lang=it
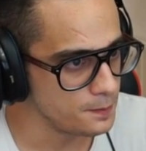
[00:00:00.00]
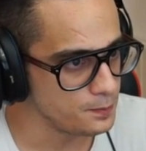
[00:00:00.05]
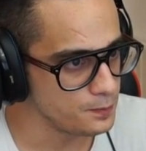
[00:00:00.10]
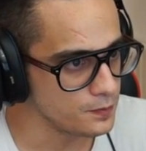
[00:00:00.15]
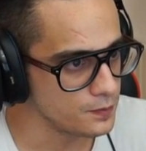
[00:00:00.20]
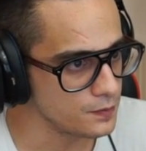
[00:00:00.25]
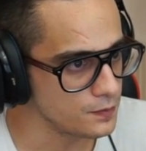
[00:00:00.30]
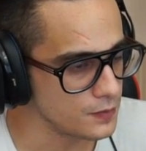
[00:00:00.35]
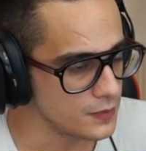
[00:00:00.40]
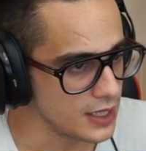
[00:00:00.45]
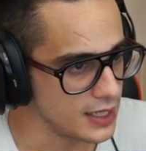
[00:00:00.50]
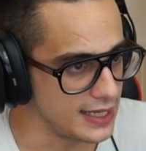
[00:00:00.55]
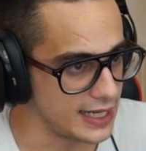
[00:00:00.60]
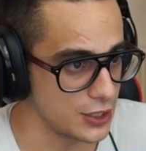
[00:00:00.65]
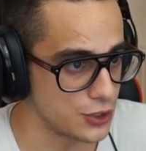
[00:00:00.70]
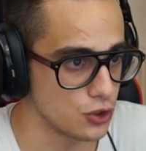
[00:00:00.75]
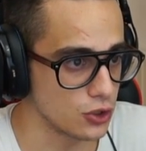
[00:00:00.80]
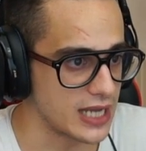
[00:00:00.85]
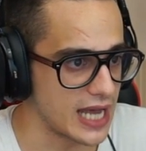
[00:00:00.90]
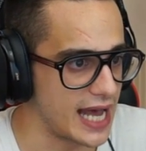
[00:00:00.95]
Certo. La
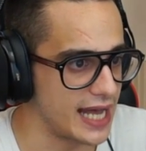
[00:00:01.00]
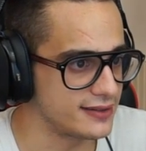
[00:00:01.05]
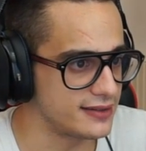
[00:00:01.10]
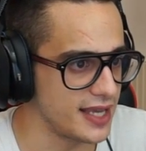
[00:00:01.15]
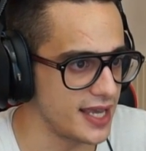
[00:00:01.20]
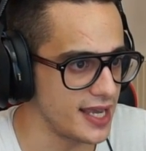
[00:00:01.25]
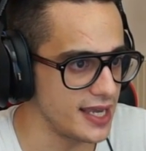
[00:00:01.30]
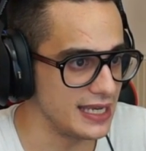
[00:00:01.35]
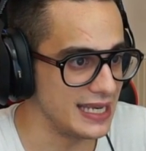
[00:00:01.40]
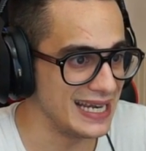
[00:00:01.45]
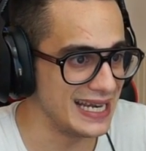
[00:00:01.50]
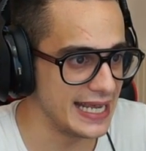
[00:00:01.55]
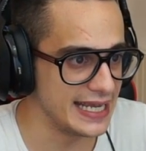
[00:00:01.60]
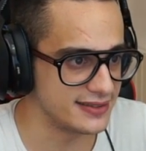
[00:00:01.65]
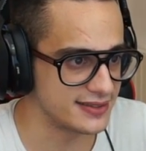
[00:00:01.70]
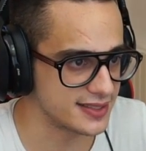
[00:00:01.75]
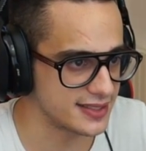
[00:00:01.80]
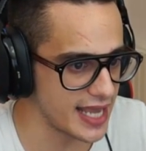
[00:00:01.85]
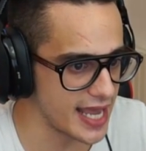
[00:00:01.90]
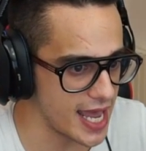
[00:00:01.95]
giocate in
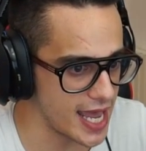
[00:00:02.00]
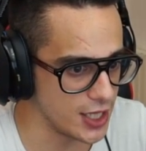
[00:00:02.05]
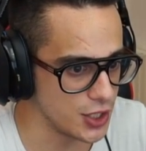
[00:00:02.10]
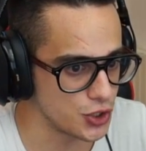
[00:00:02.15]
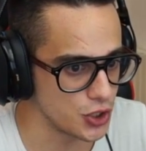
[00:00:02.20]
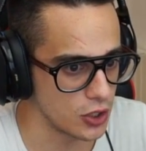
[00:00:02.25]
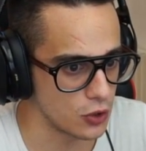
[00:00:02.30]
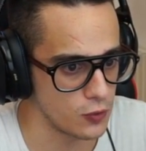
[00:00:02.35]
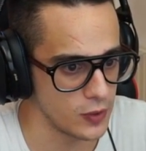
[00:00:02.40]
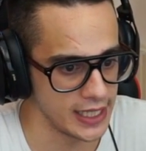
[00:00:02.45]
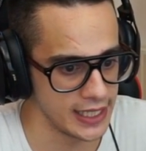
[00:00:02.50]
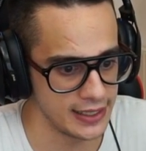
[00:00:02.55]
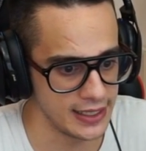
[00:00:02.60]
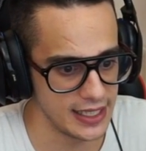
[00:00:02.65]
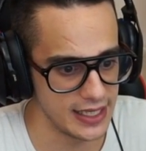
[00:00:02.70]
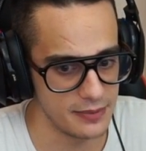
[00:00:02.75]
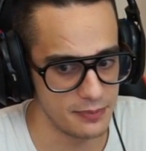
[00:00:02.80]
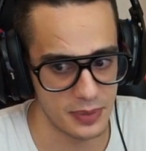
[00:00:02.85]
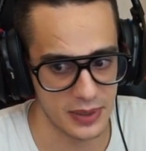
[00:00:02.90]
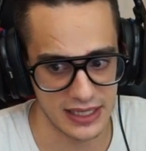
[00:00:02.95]
late stage,
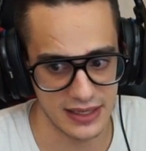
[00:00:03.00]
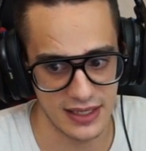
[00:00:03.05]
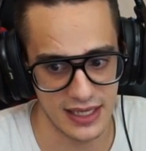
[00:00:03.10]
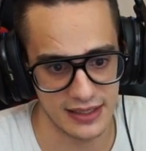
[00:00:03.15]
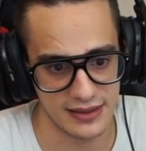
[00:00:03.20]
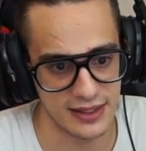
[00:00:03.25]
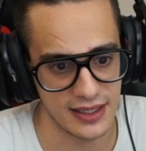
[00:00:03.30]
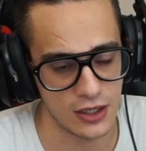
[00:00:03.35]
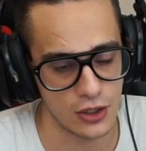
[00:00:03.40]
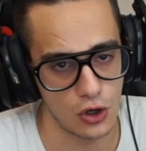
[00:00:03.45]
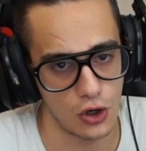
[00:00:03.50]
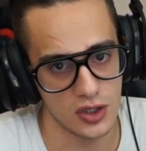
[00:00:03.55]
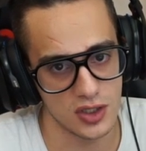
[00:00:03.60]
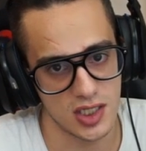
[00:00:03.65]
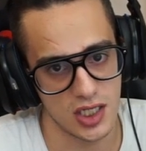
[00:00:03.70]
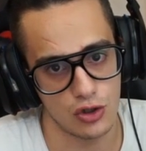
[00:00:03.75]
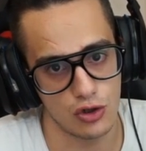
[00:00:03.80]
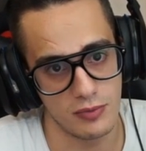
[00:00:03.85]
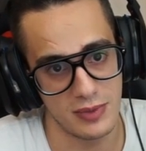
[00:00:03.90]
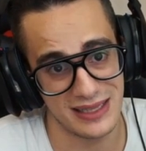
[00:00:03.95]
quindi prendete
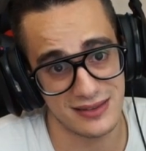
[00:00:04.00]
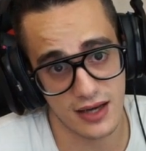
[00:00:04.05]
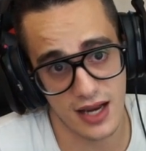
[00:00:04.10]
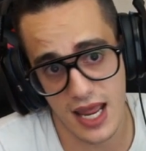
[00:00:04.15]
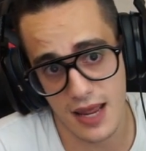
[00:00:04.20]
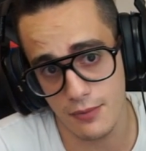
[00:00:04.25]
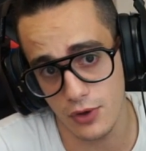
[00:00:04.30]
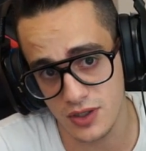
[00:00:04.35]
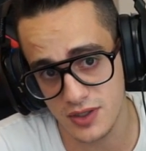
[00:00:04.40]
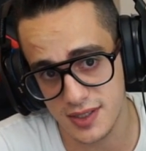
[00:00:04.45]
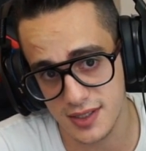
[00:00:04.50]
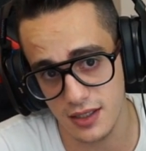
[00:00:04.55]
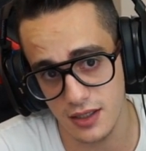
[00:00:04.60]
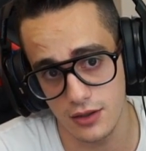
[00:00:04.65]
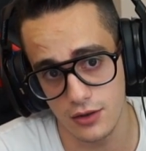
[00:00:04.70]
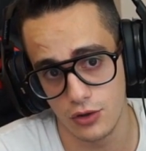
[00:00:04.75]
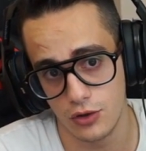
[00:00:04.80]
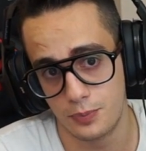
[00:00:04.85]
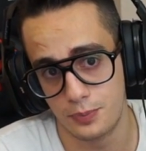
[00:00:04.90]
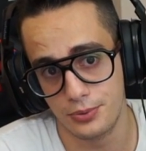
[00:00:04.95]
cose come Tremox
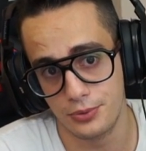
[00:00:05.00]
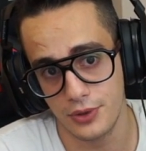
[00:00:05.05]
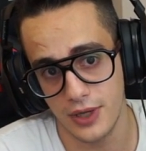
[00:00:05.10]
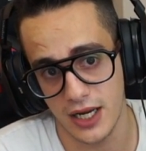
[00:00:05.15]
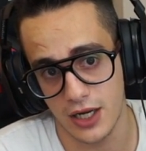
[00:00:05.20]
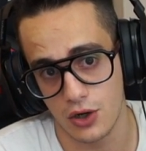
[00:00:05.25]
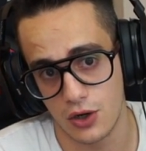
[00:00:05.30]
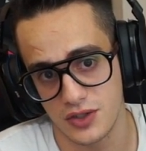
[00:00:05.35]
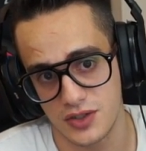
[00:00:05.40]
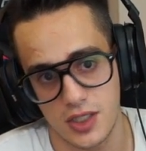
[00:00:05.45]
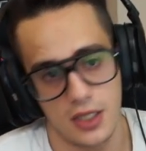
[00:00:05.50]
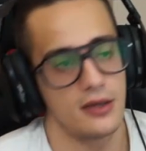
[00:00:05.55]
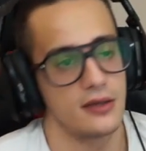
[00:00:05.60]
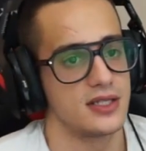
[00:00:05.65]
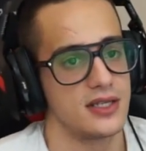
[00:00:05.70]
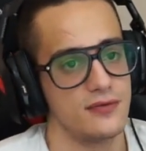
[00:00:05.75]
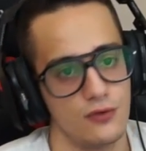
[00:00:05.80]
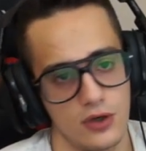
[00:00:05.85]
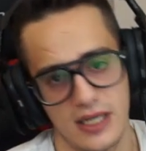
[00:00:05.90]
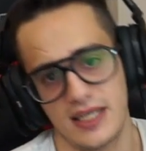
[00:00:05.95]
oppure cose,
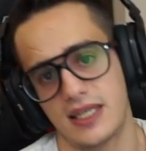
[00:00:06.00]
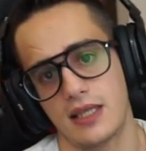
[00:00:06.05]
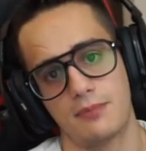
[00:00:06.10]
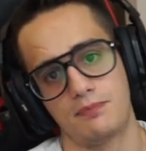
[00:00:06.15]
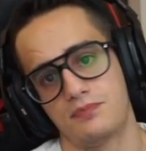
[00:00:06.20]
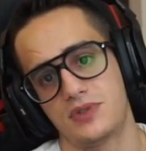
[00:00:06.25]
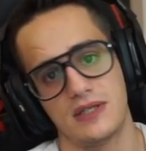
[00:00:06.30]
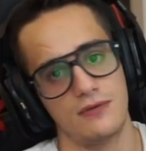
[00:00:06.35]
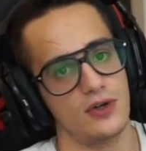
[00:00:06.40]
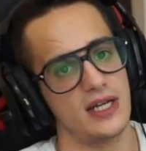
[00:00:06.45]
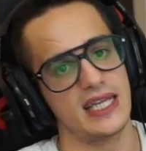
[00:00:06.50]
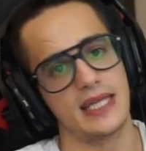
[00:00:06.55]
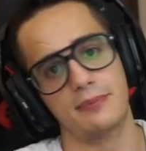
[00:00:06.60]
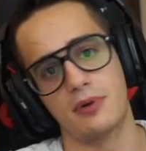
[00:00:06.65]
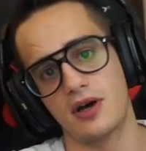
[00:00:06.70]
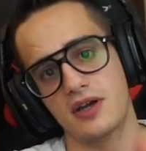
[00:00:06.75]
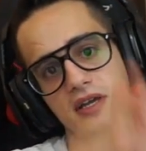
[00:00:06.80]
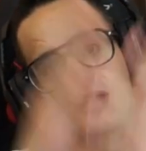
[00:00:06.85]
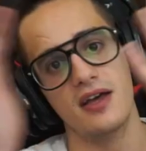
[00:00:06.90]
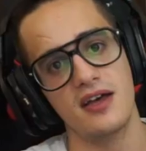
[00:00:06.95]
se volete, se volete
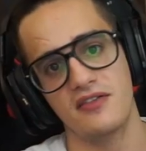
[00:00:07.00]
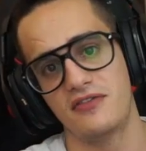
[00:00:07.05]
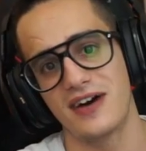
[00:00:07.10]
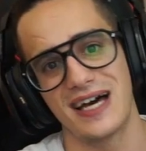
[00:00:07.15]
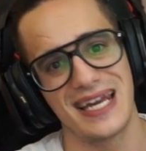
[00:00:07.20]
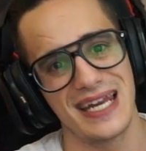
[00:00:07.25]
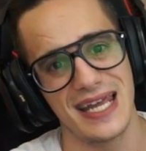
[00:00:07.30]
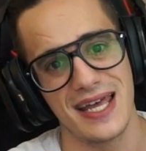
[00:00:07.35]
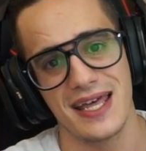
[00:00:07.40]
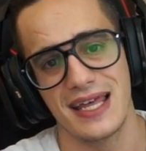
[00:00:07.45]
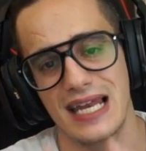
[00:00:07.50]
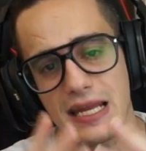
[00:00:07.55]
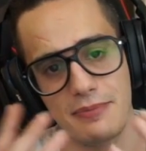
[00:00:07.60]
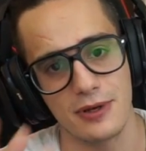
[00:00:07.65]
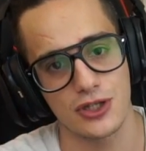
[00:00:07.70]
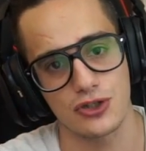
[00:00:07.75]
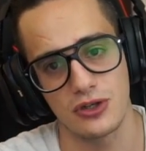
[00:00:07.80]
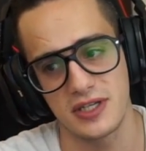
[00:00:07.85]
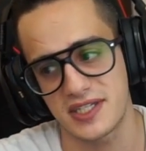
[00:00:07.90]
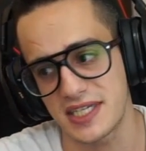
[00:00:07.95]
poi fare le
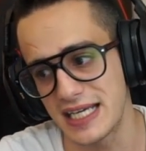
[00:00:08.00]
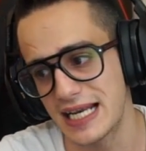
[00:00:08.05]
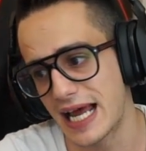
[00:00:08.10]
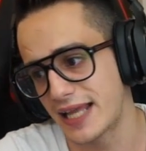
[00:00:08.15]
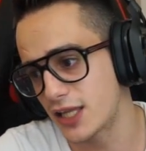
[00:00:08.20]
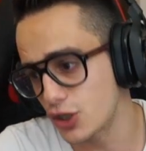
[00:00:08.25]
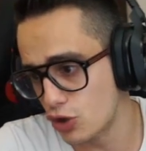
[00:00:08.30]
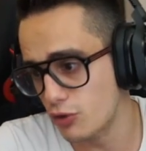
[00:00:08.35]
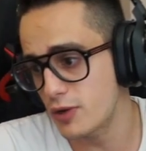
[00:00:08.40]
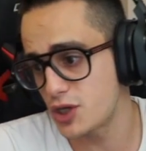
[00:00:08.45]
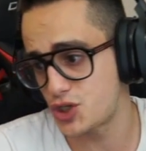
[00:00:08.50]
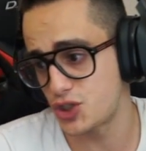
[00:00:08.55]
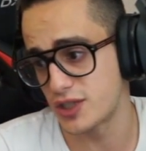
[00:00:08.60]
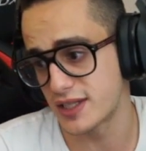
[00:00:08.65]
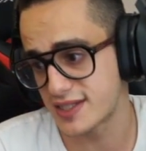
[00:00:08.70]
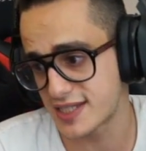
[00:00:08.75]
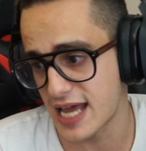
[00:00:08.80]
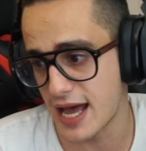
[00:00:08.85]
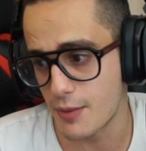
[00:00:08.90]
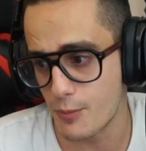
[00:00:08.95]
persone skillate come Ciccia
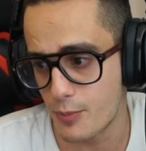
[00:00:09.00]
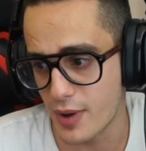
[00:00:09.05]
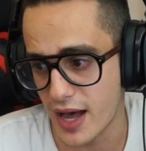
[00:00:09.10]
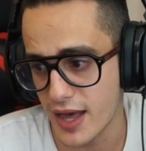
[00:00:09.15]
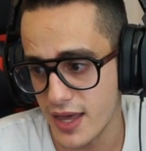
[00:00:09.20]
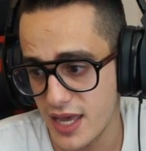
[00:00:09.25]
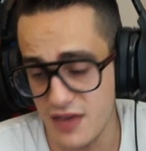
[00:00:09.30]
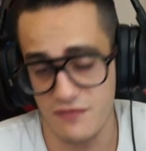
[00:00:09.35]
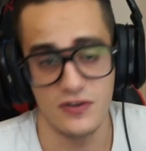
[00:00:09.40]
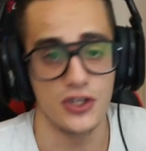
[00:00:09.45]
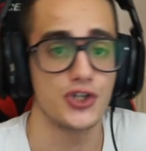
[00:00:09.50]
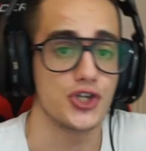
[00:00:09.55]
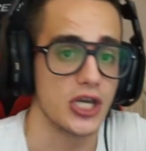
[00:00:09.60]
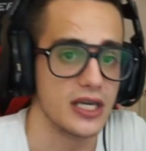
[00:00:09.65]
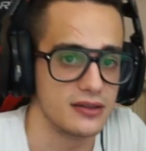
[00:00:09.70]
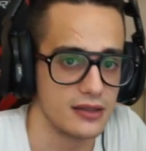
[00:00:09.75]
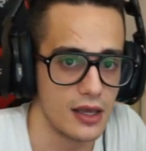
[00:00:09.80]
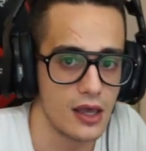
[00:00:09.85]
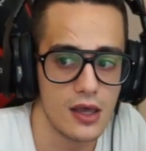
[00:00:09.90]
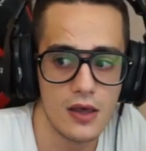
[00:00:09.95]
Zampa e
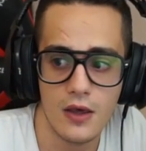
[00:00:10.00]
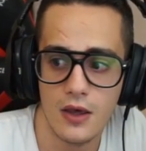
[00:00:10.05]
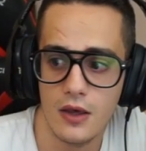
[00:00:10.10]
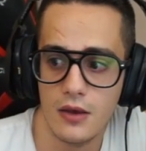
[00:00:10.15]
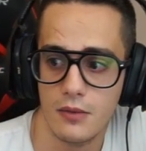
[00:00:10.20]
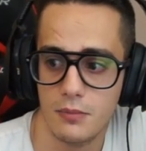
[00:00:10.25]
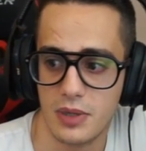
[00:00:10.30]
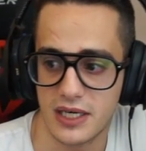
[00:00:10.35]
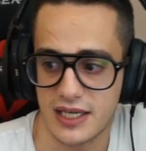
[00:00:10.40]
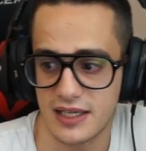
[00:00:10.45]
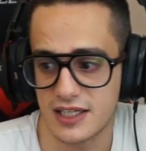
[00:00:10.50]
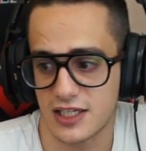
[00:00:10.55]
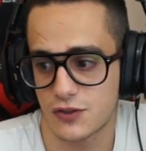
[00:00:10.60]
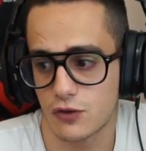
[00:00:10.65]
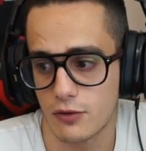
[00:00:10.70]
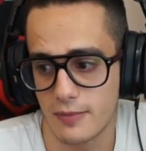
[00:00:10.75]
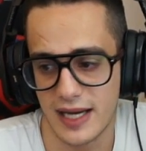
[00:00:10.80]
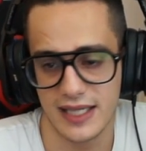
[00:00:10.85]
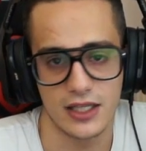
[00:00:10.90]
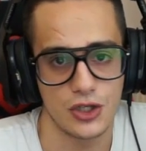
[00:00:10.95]
vincete. Perché
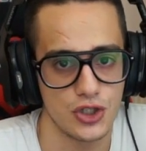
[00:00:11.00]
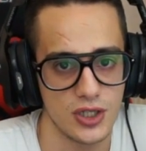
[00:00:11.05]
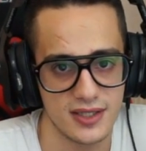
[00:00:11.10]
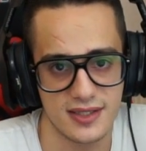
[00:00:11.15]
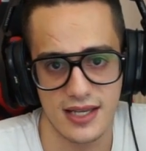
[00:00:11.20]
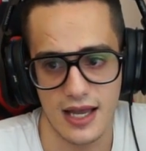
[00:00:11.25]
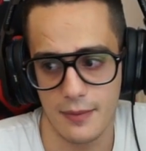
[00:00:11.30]
trasformate ah, comunque, Zampa.